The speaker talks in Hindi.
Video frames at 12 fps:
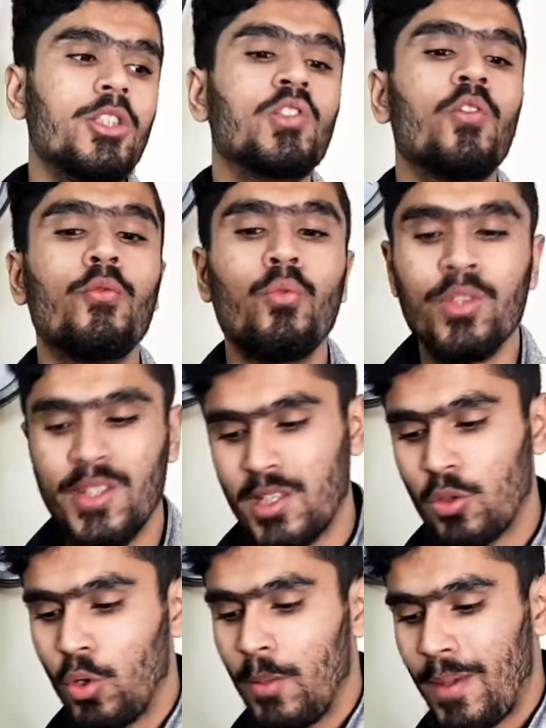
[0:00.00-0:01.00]
जिनको फ़ोन के
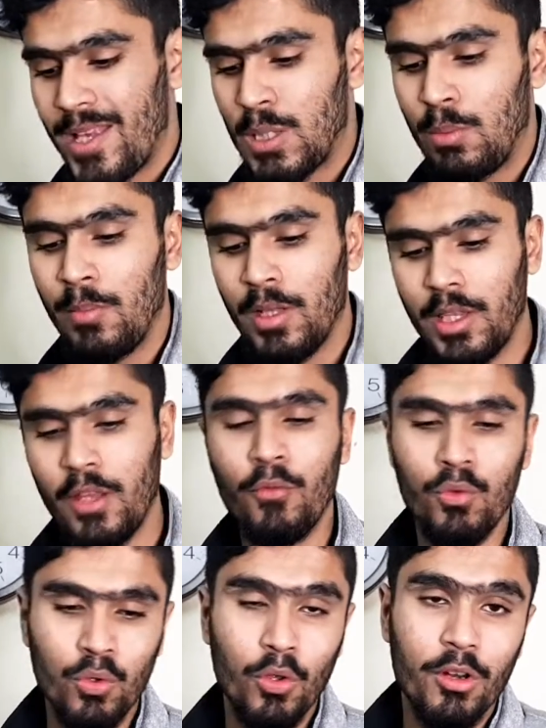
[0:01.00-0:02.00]
साथ थोड़े पैसे भी मिलते हैं
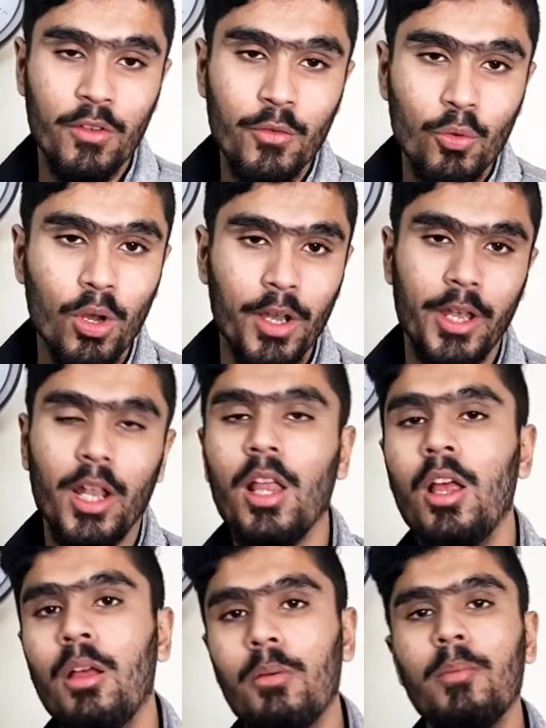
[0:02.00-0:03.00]
फ़ोन को रिव्यू करने के
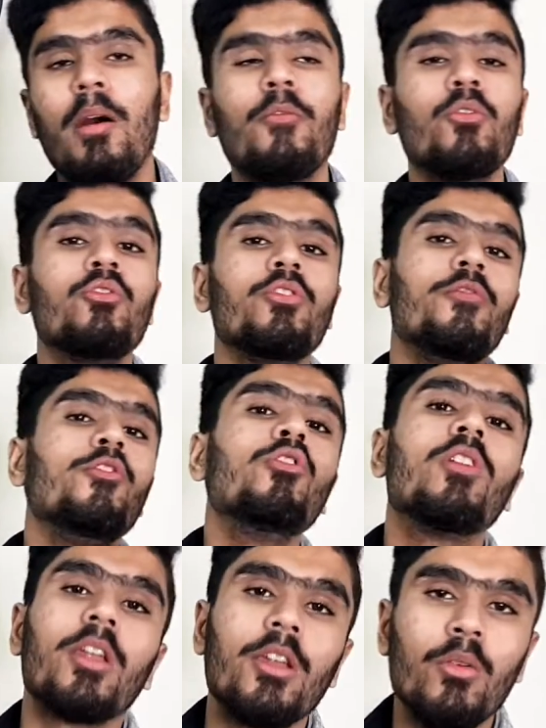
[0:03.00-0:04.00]
मिले मतलब आप फ़ोन रिव्यू
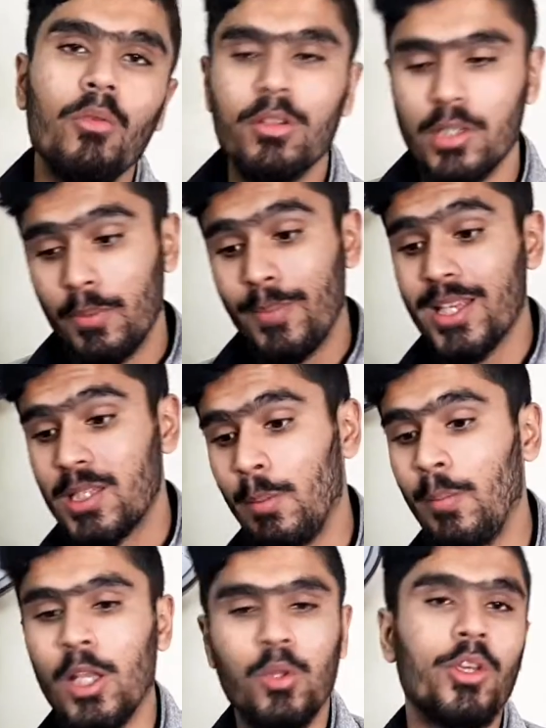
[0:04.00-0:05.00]
कर रहे हो साथ पैसे भी
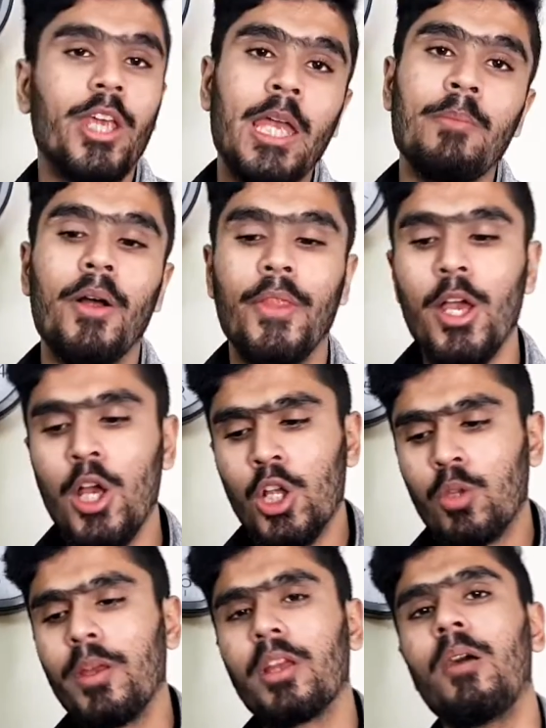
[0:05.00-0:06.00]
मिले तो क्या ही बात है
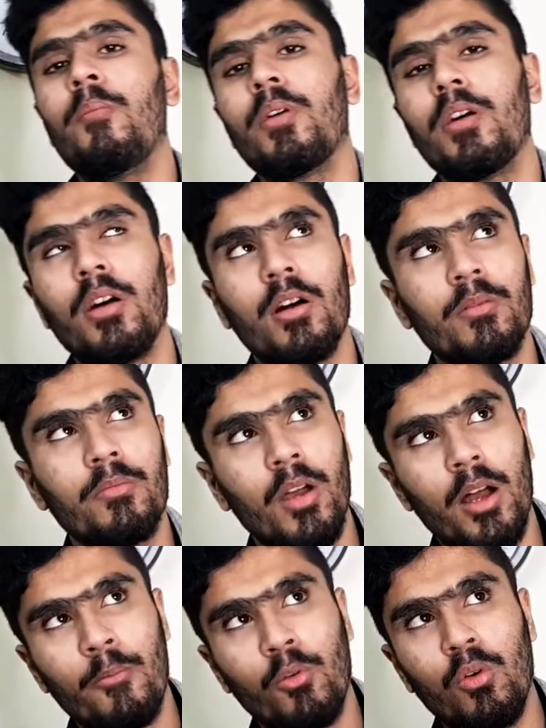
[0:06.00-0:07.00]
तो भाई कम
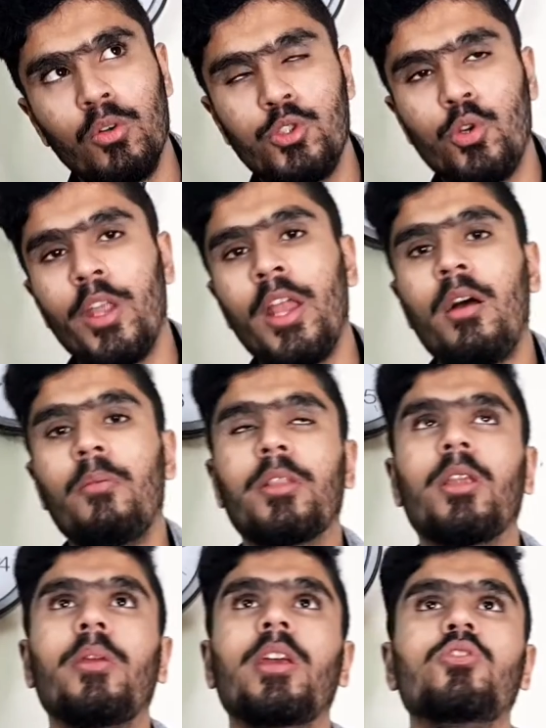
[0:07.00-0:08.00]
आ, आपको जो है ना
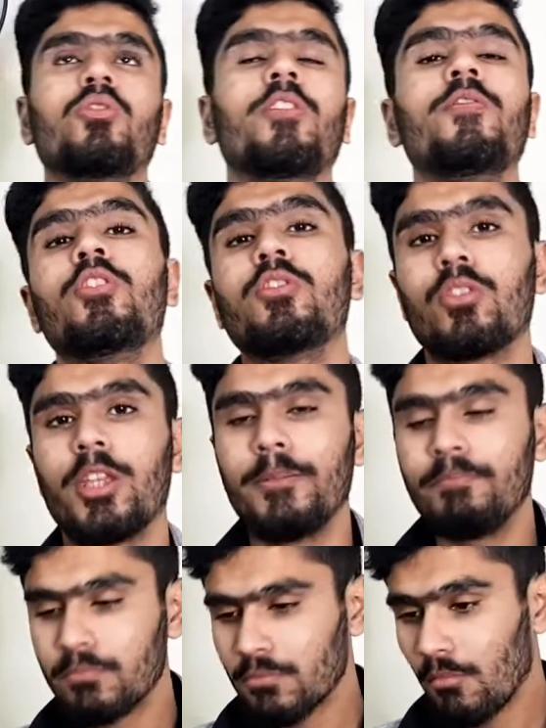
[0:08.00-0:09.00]
मतलब के जो रिव्यूज़ होते
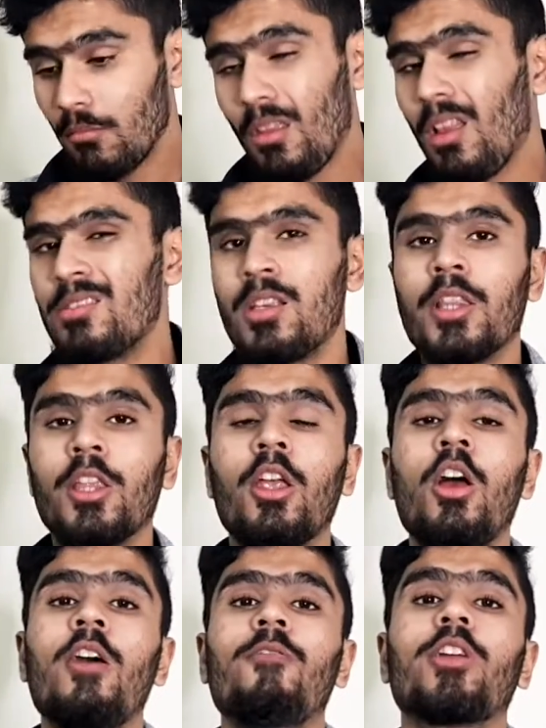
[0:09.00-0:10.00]
हैं ज़्यादातर
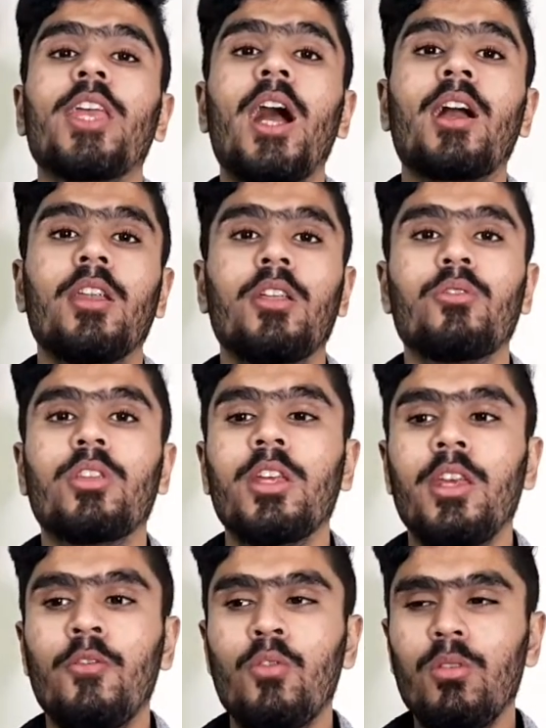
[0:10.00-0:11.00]
वो क्या कर रहे होते हैं
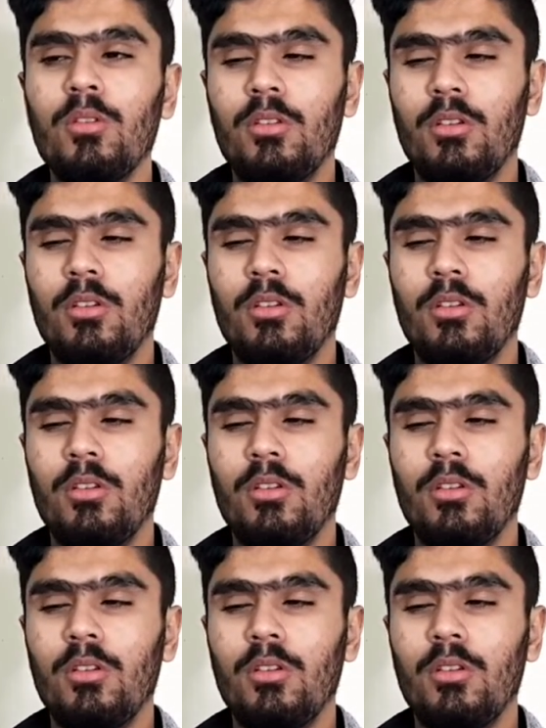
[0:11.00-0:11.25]
कि वो आ,